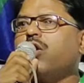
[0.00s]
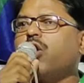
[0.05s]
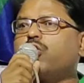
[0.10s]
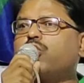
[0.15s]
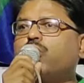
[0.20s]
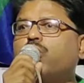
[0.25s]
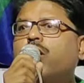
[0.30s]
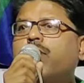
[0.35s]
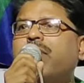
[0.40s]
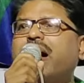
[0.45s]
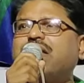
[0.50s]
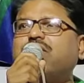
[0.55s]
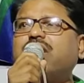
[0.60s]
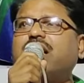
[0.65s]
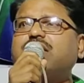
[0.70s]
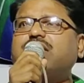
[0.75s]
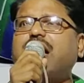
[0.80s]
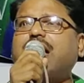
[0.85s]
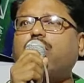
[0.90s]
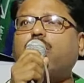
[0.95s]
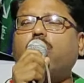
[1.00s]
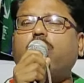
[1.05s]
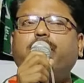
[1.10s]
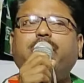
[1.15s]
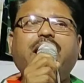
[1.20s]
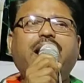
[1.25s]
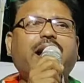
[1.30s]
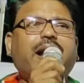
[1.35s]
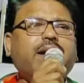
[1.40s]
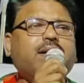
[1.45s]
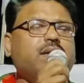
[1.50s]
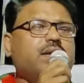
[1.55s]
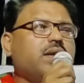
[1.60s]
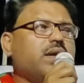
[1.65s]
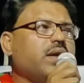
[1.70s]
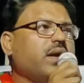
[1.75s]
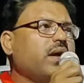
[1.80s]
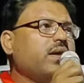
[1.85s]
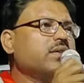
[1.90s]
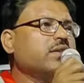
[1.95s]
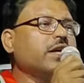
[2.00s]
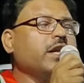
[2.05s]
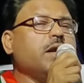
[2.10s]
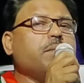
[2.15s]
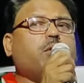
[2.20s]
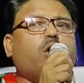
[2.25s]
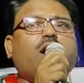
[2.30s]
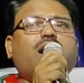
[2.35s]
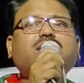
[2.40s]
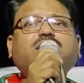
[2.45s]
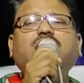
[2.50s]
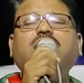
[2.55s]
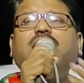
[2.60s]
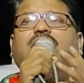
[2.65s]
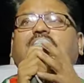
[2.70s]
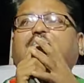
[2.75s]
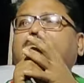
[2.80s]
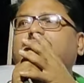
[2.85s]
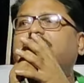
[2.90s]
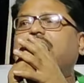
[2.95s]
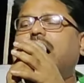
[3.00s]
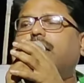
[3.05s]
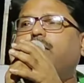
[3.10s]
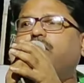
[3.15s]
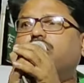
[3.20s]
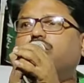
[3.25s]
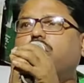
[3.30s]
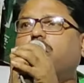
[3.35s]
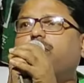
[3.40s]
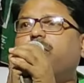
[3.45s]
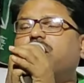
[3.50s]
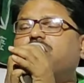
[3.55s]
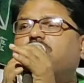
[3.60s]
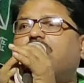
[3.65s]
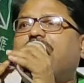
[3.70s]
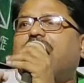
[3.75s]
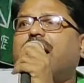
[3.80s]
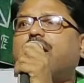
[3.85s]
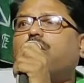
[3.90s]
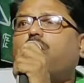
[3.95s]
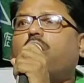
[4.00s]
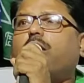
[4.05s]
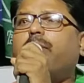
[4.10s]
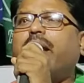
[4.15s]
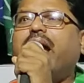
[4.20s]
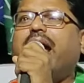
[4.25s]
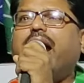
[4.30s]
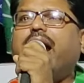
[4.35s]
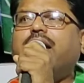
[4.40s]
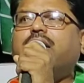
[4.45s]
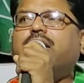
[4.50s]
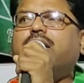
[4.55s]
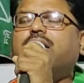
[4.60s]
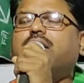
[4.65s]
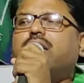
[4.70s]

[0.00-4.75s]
নতুন মাদ্রাসা করবেন তিনি বলেছিলেন আলিয়া বিশ্ববিদ্যালয় করবেন